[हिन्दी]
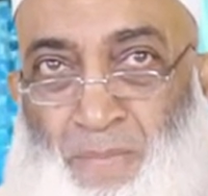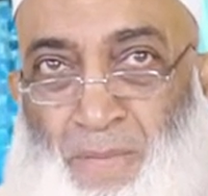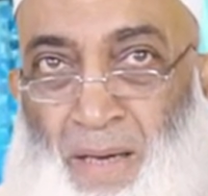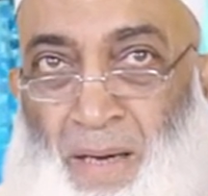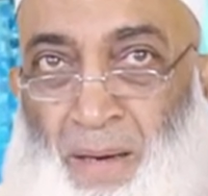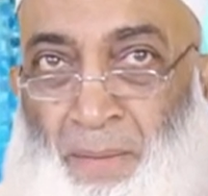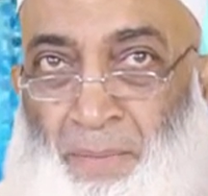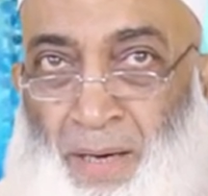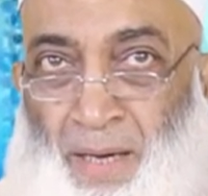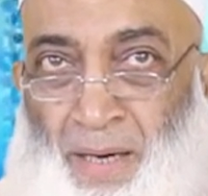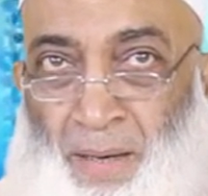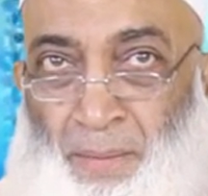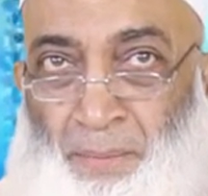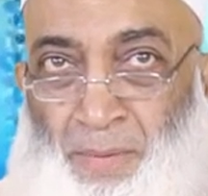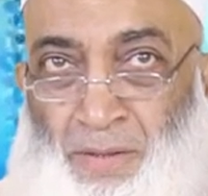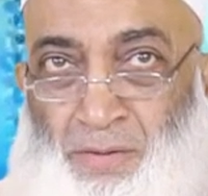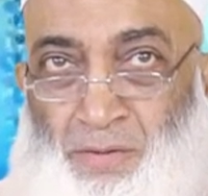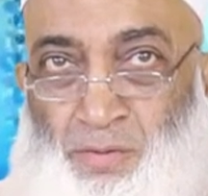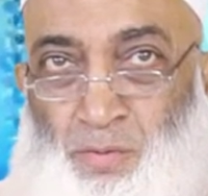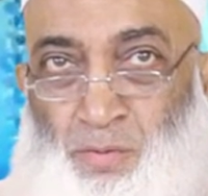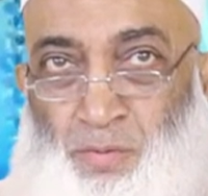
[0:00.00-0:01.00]
हमारा
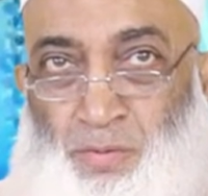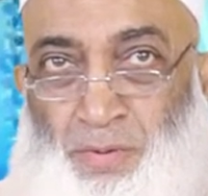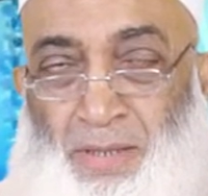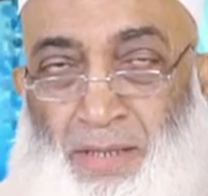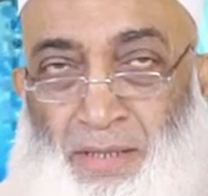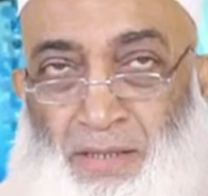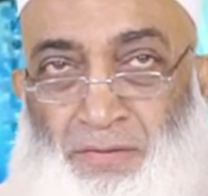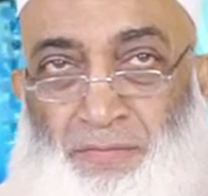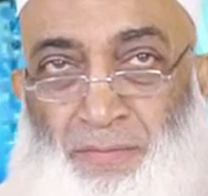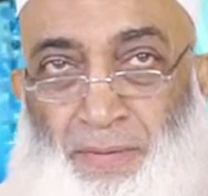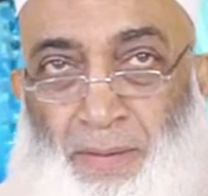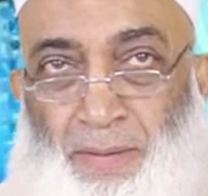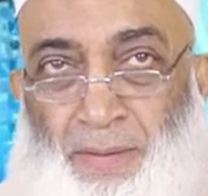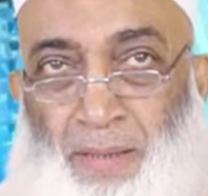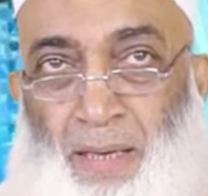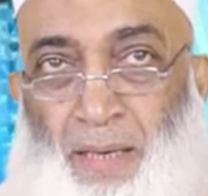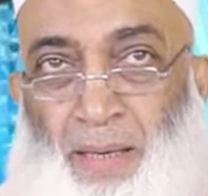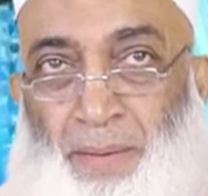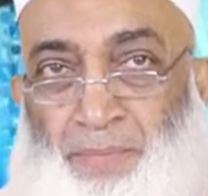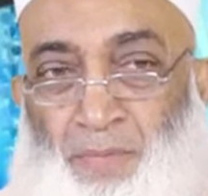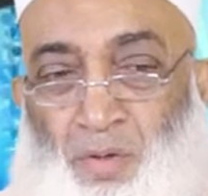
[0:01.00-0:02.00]
मकसूद इस वक्त
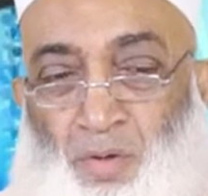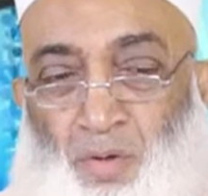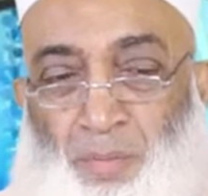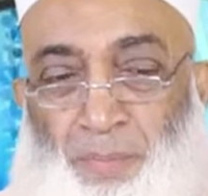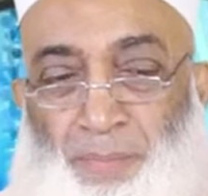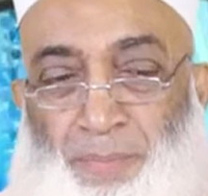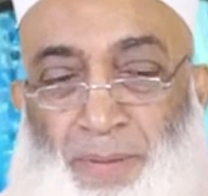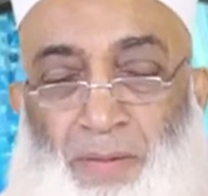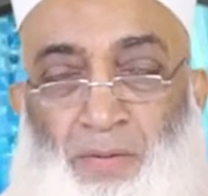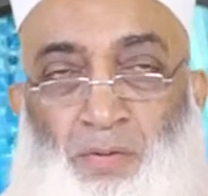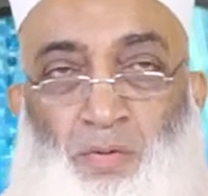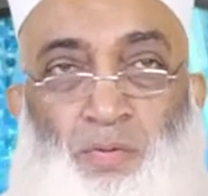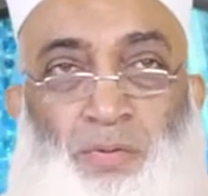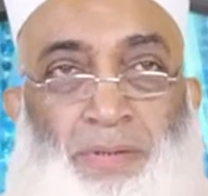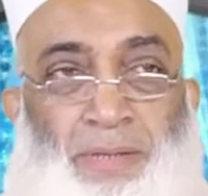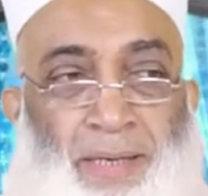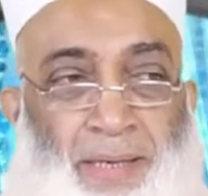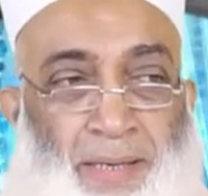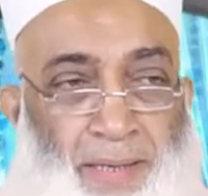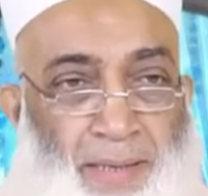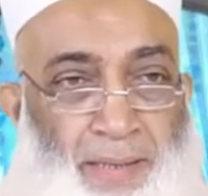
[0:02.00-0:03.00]
आम तौर पे
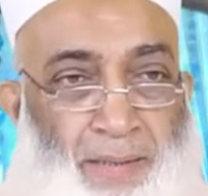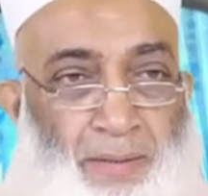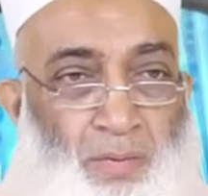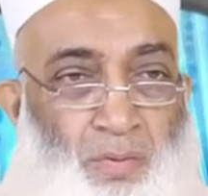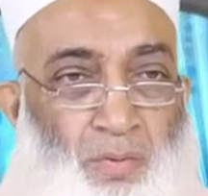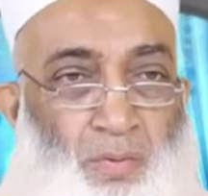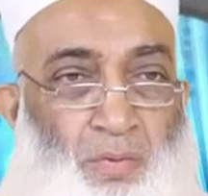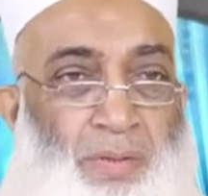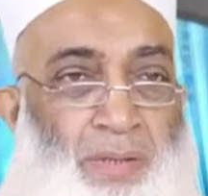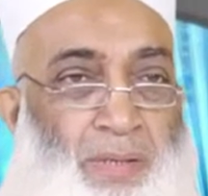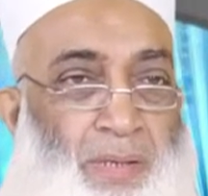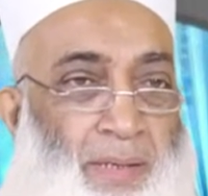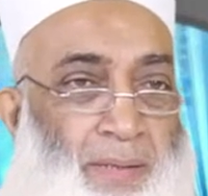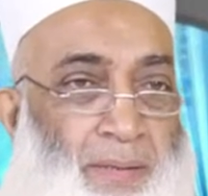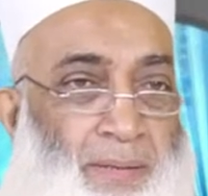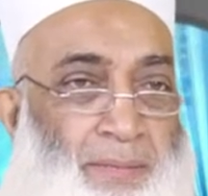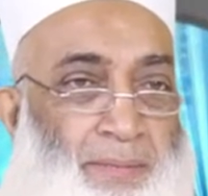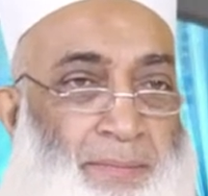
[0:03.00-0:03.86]
दुनिया है दुनिया